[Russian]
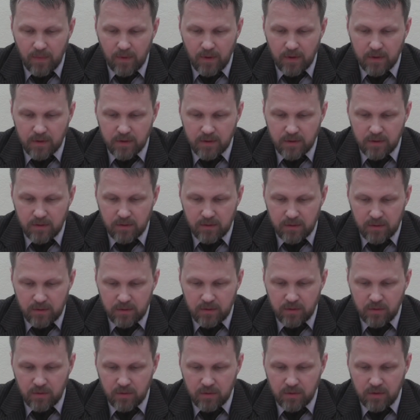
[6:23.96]
э,
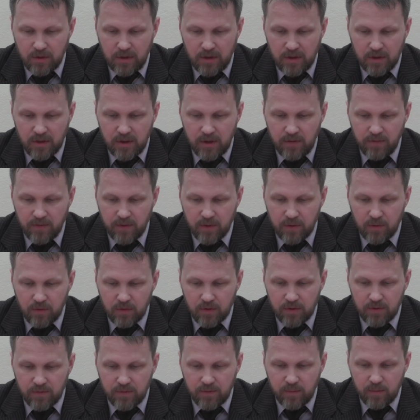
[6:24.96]
тот коллектив,
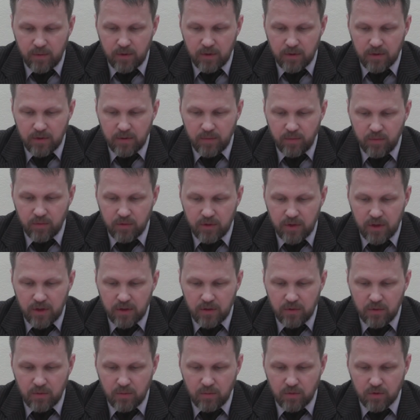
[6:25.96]
который выбрал
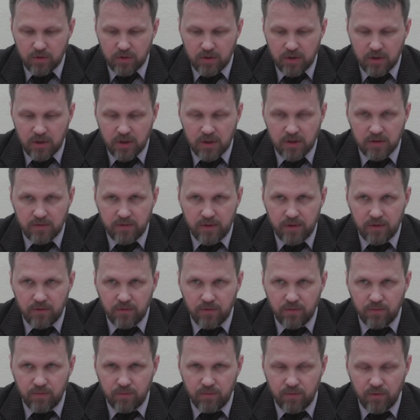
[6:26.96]
депутата, он может отозвать
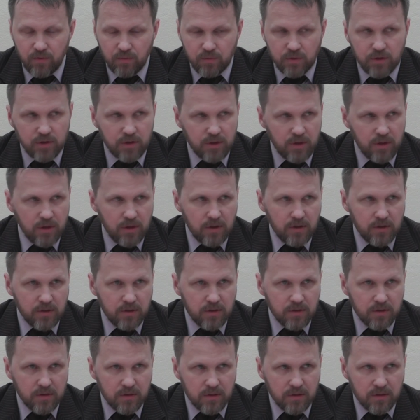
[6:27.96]
его, в том числе
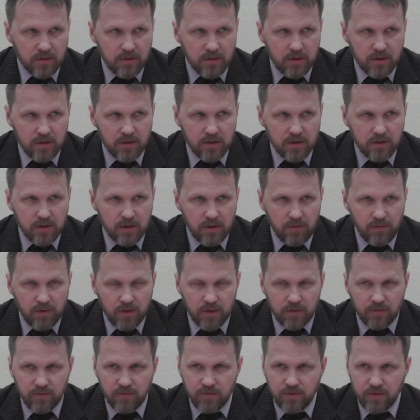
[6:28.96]
из съезда
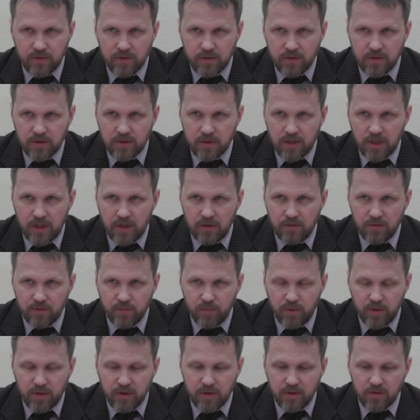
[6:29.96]
советов, из Центрального
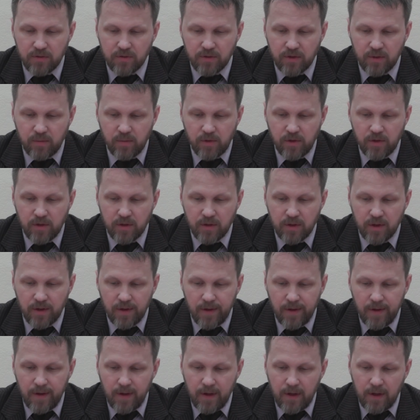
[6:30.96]
исполнительного комитета,
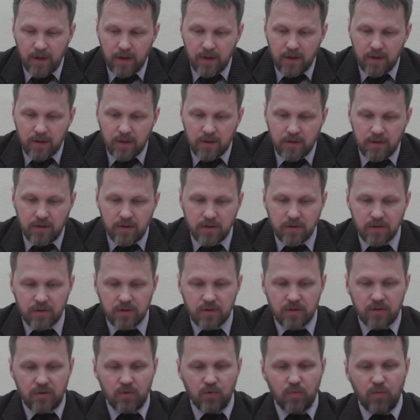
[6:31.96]

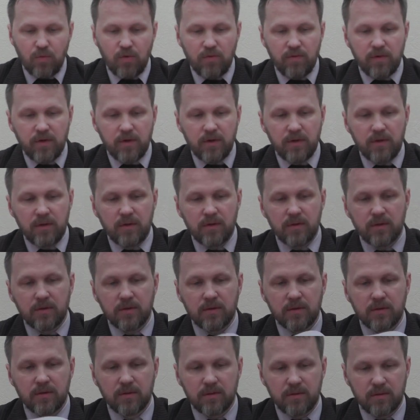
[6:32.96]
из любого
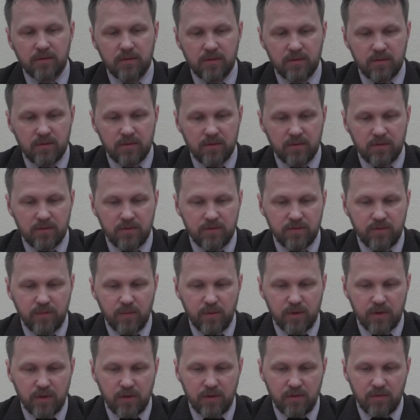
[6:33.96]
э,
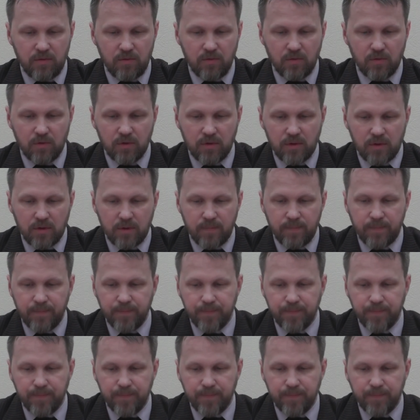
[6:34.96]
выборного органа.